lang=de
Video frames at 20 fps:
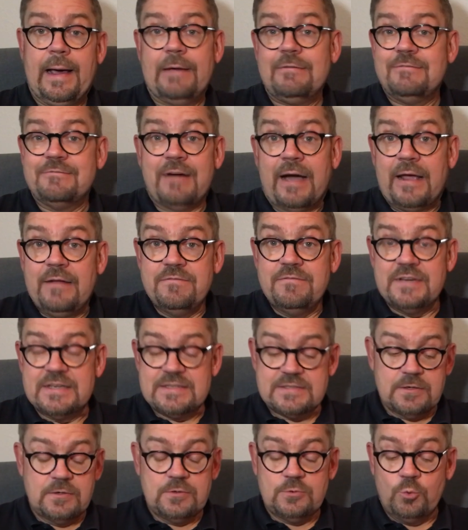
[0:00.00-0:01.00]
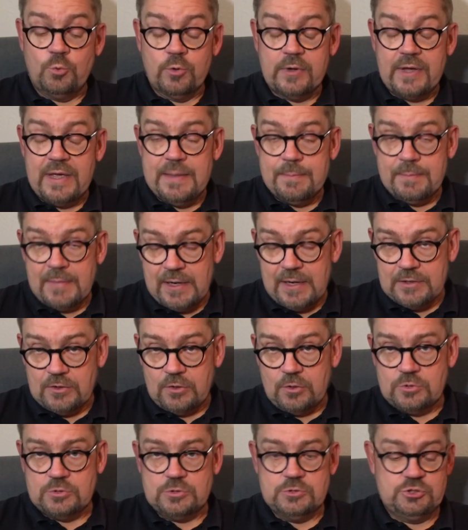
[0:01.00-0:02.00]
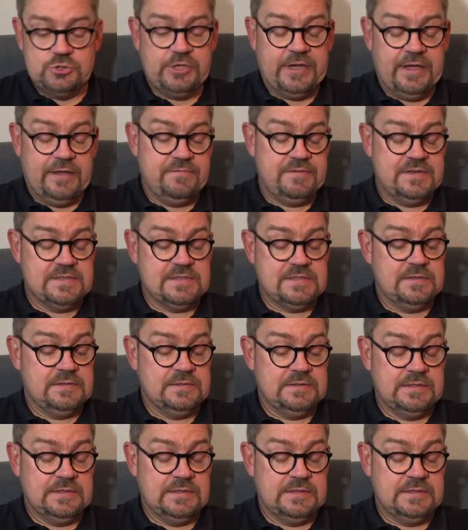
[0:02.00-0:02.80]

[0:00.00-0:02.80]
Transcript: Weinfässer oder eben halt auch Sherryfässer.